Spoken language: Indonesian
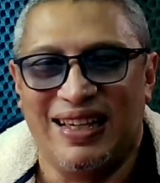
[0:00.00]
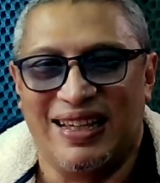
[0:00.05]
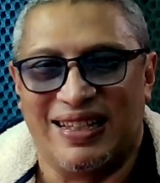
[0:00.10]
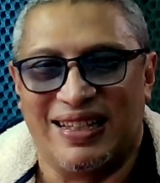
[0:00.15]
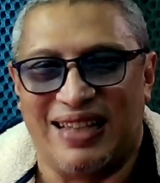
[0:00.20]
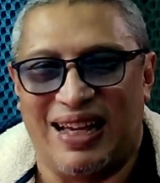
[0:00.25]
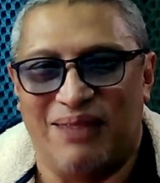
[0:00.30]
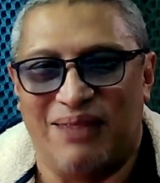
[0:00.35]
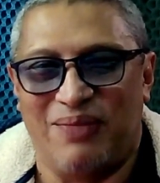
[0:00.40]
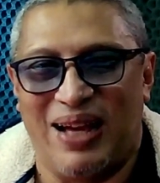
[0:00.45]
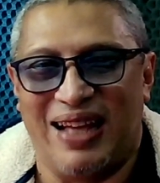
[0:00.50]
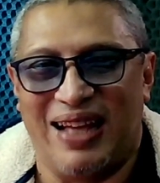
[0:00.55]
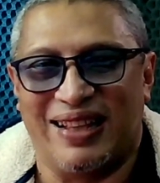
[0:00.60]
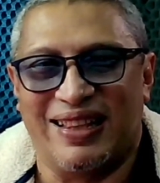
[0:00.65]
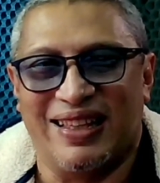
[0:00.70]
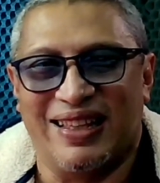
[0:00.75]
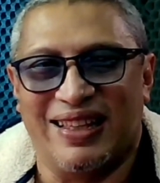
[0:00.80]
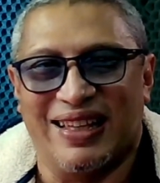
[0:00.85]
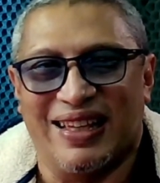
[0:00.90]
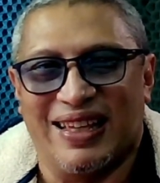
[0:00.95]

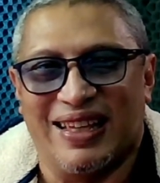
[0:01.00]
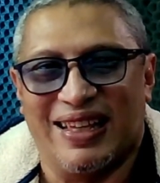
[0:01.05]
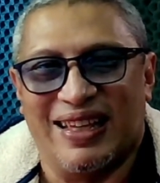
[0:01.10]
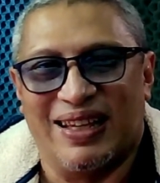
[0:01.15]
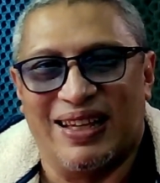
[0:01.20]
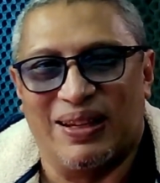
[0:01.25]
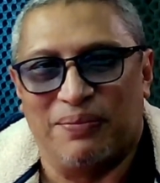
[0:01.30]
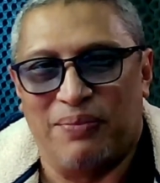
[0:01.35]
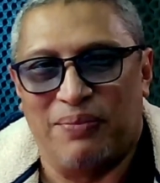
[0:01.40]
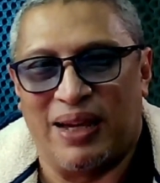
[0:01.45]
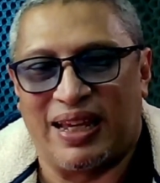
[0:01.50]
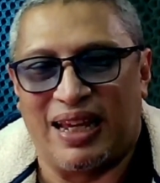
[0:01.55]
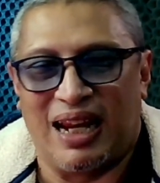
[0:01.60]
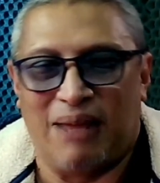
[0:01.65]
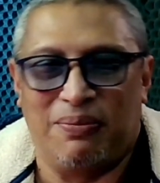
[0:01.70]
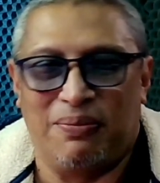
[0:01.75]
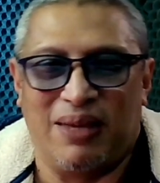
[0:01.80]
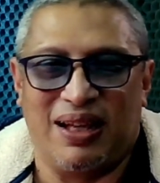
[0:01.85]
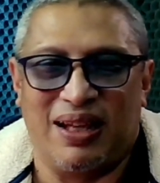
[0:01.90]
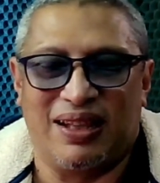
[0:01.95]
Sahabat, makin
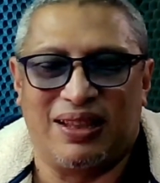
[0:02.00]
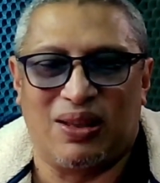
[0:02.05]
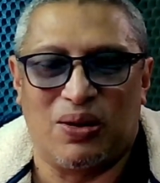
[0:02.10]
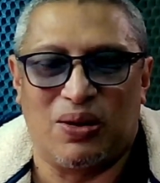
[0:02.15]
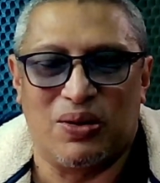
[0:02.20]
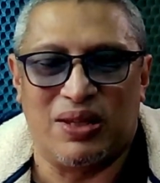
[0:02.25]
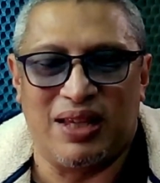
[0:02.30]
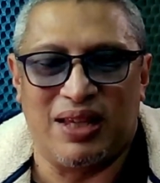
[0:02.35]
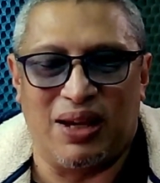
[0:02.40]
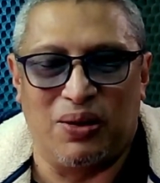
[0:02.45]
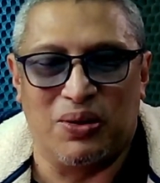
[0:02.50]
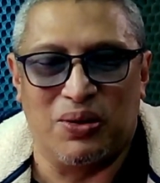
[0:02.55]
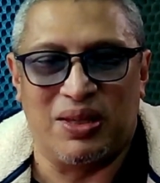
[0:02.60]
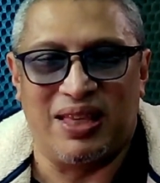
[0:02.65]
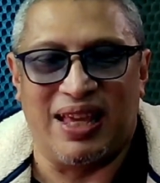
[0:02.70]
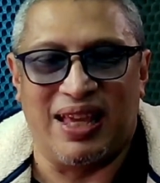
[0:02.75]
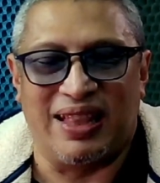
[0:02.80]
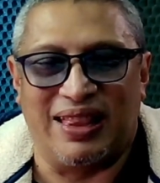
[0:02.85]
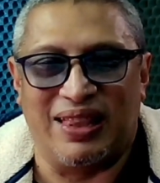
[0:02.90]
lama tausiah ustad